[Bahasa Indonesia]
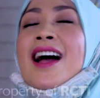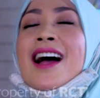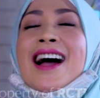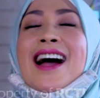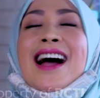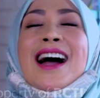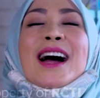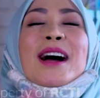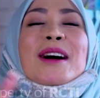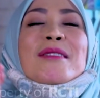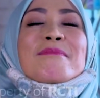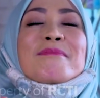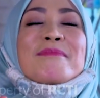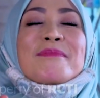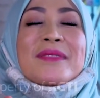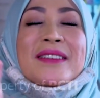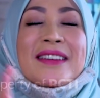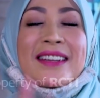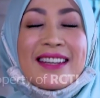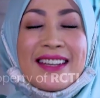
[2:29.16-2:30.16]

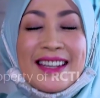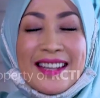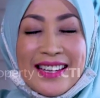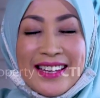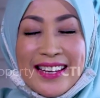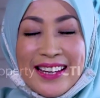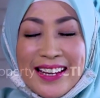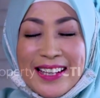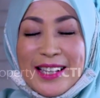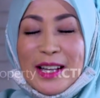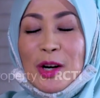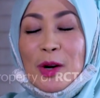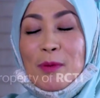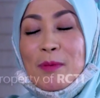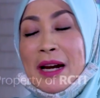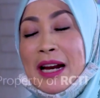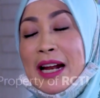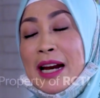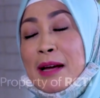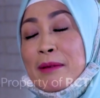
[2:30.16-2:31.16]
amin ya
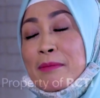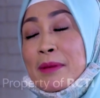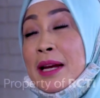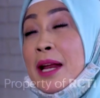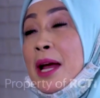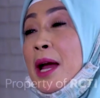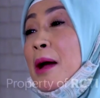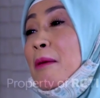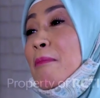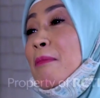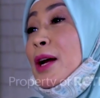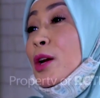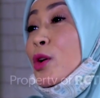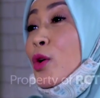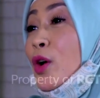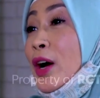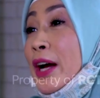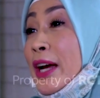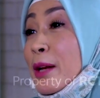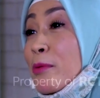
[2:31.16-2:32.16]
robbal alamin Ma
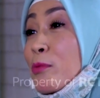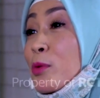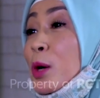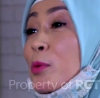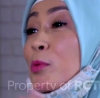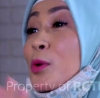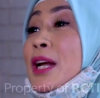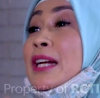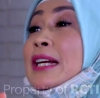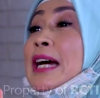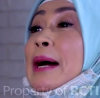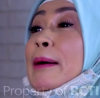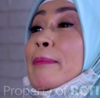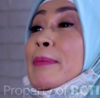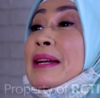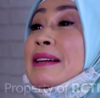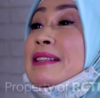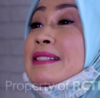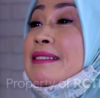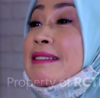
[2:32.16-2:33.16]
doain mudah-mudahan kakak
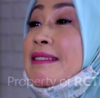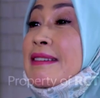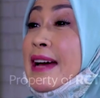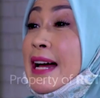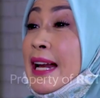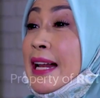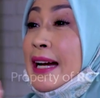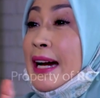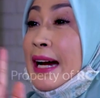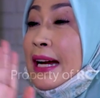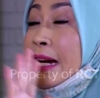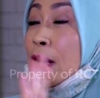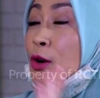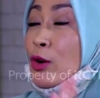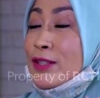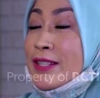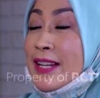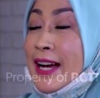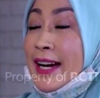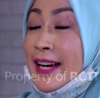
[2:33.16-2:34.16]
pernah sial karena
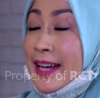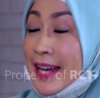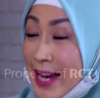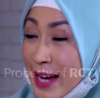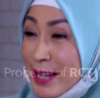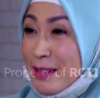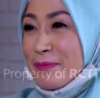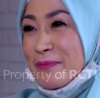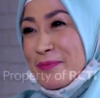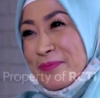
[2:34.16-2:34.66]
ojek ya.